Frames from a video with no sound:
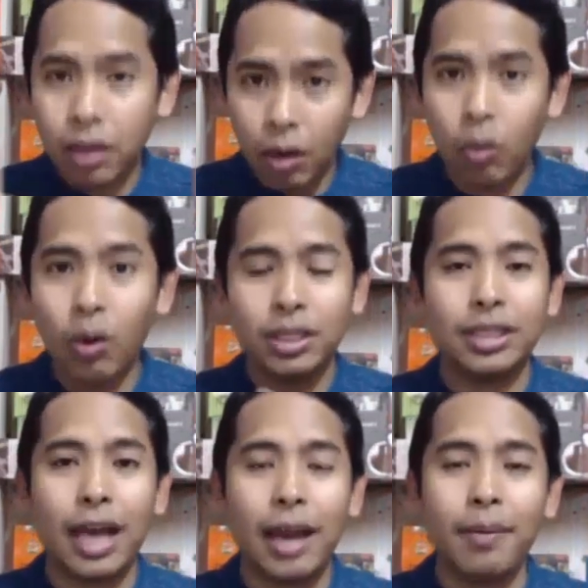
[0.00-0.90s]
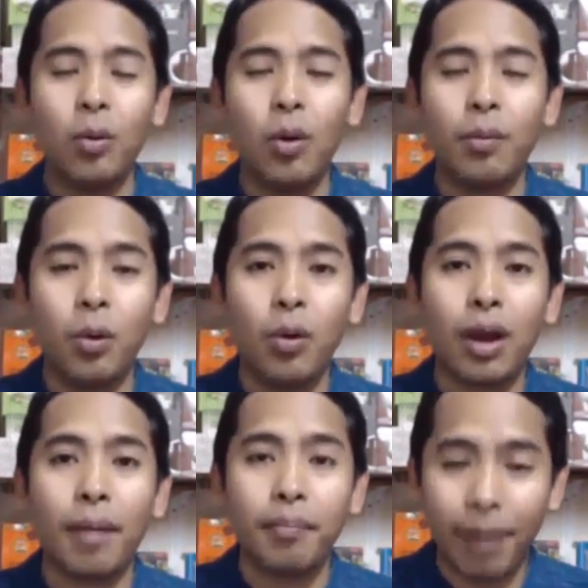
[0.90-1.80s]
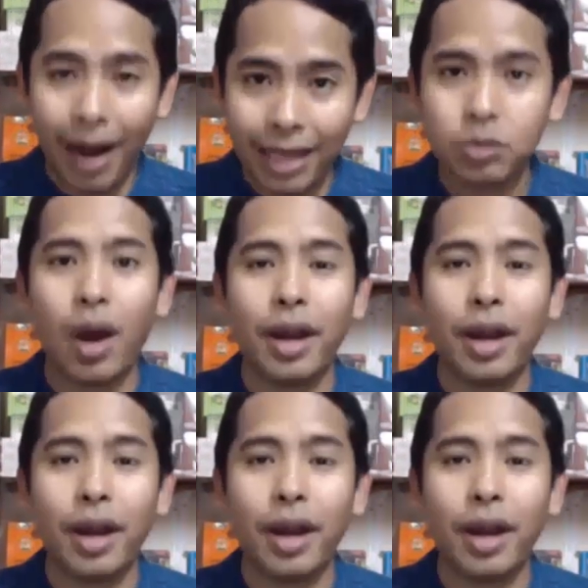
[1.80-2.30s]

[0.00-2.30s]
ก็ควรจะใช้ควบคู่กับ plus